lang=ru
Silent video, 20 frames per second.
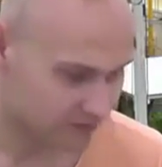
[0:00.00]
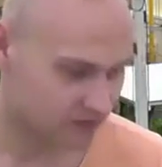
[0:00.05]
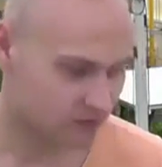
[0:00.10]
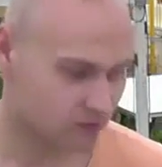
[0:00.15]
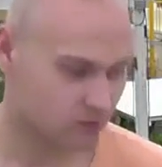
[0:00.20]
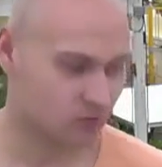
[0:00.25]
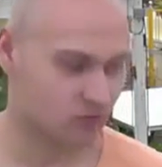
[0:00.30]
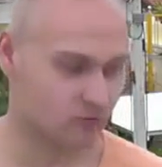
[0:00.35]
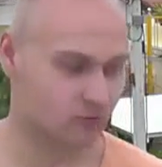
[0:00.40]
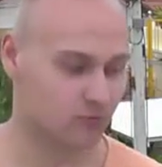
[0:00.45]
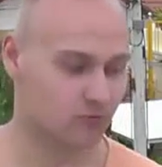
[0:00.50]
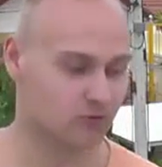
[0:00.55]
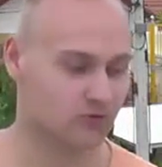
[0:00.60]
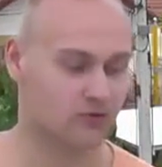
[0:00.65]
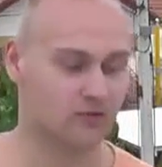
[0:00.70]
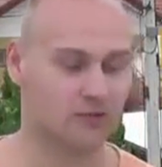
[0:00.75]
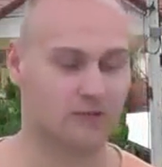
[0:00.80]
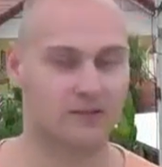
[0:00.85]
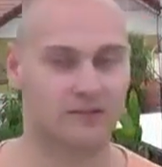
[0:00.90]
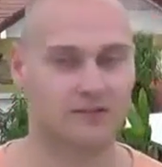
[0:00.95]
здесь нужно
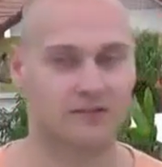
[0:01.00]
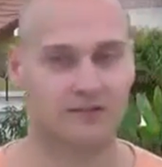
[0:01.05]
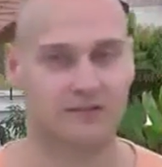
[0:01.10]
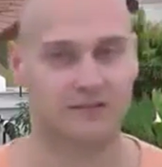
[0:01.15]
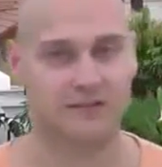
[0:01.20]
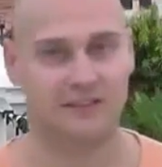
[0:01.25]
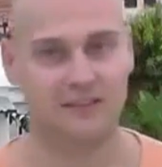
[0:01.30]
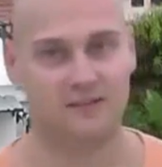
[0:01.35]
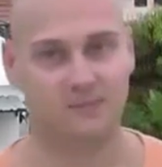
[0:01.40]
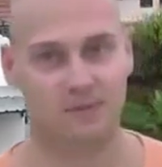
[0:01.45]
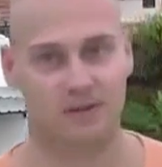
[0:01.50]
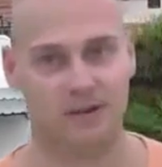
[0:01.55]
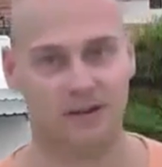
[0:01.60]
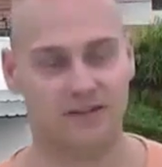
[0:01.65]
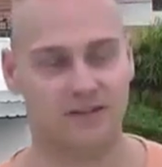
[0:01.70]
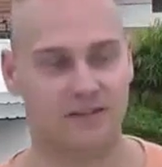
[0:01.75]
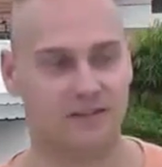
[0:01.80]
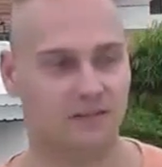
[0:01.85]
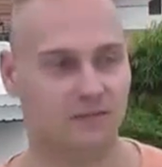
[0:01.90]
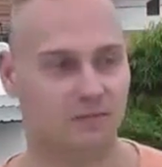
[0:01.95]
просто
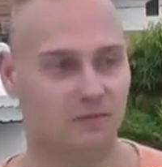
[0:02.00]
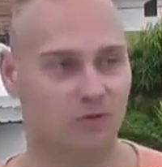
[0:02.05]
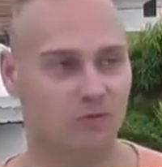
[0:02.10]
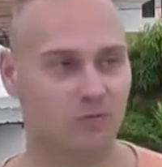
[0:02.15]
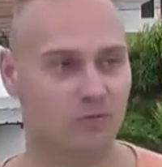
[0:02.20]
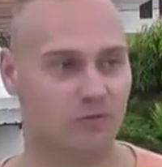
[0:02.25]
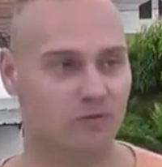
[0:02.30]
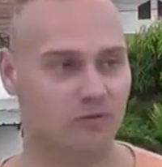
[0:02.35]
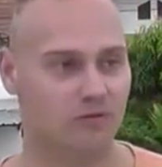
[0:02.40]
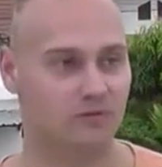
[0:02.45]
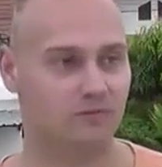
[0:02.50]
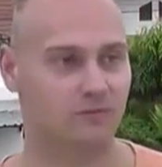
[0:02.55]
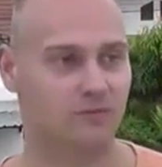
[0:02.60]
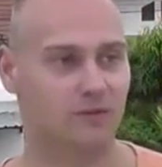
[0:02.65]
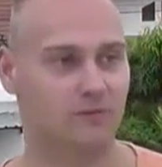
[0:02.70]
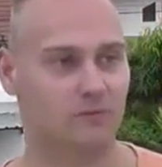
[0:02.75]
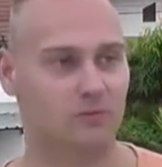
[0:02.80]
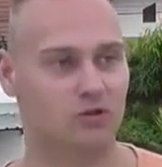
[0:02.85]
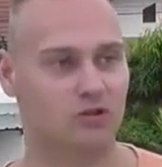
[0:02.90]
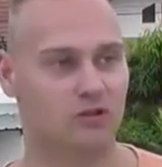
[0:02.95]
избирательно пробовать,
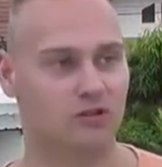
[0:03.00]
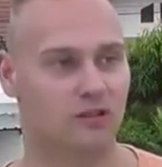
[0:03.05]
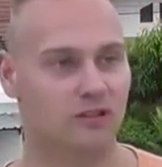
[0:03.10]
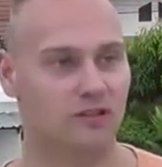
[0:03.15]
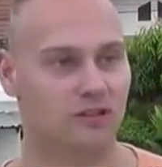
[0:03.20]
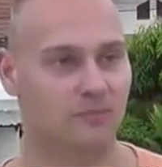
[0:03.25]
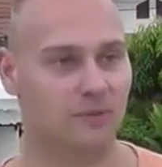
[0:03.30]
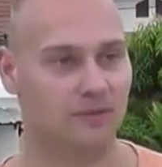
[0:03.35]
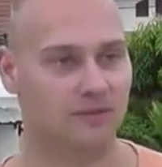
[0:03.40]
потому что надо